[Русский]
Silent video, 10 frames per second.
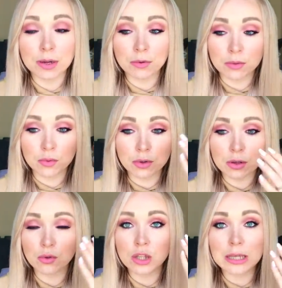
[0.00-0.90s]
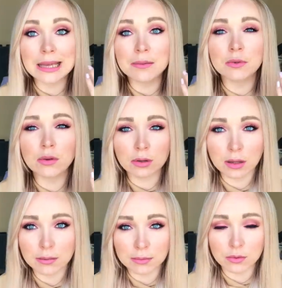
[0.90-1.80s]
Либо он будет, но не таким
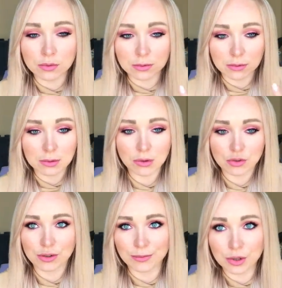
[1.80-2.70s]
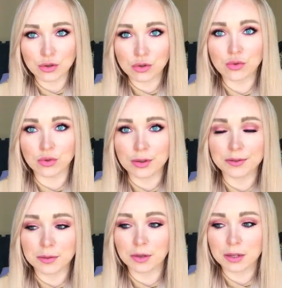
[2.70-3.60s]
долгим. Ну, короче, там на чуть-чуть
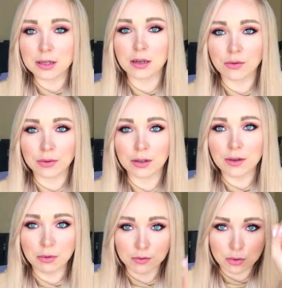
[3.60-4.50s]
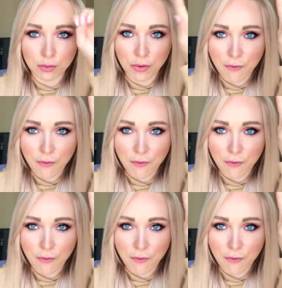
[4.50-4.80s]
совсем, на недельку, на две, а потом все.